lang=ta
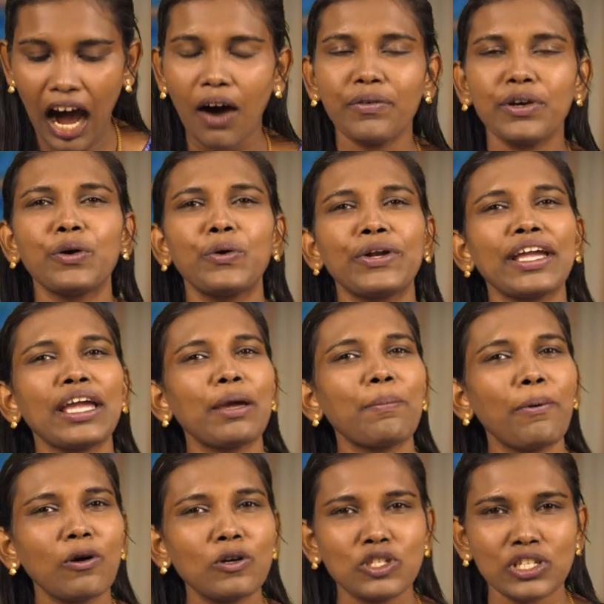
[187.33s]
அவனோடே
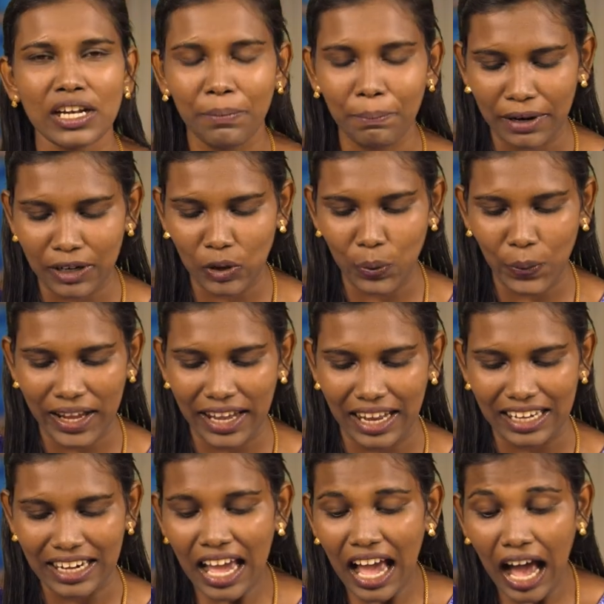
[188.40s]
போஜனம்
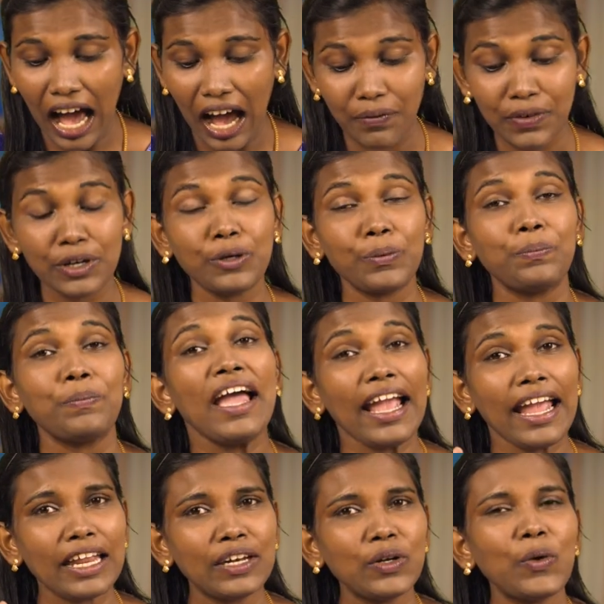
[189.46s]
பண்ணுவேன் அவனும்
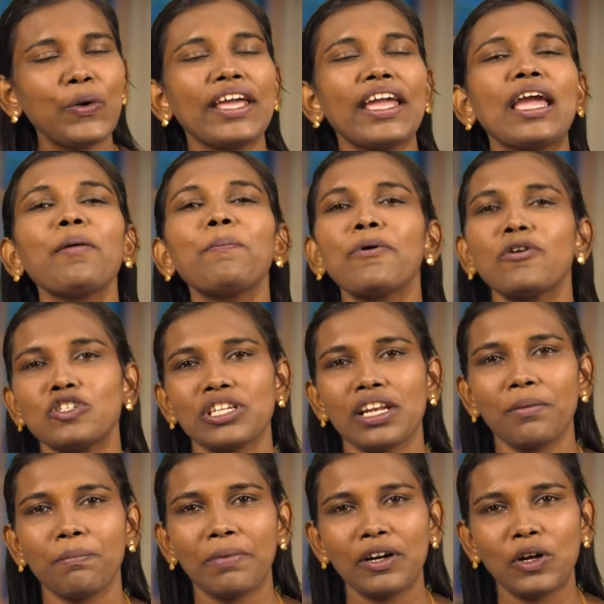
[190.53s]
என்னோடே
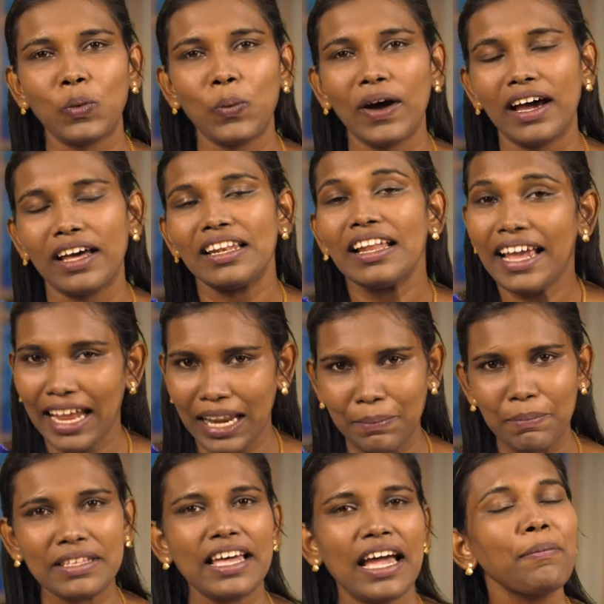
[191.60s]
போஜனம் பண்ணுவான்
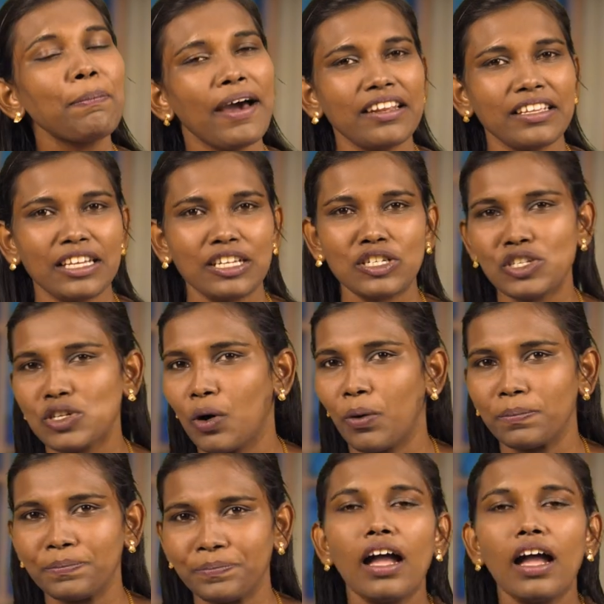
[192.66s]
என்பதாய் பார்க்கின்றோம்